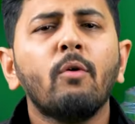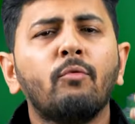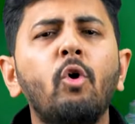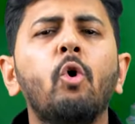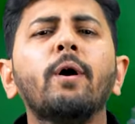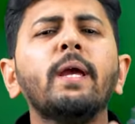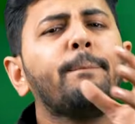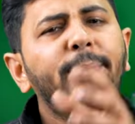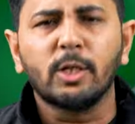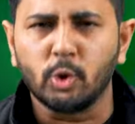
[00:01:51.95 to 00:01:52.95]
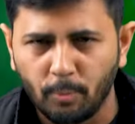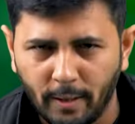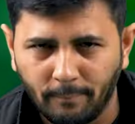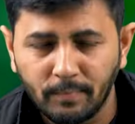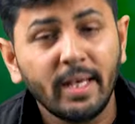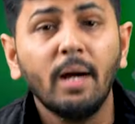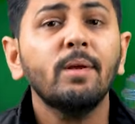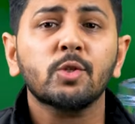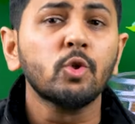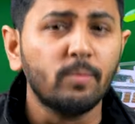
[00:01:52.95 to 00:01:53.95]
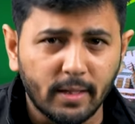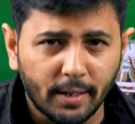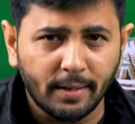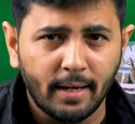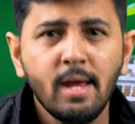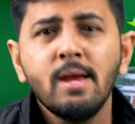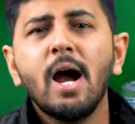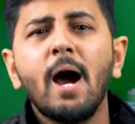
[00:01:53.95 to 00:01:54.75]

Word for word: वो होगी बीस रुपए ये हम एज्यूम कर रहे हैं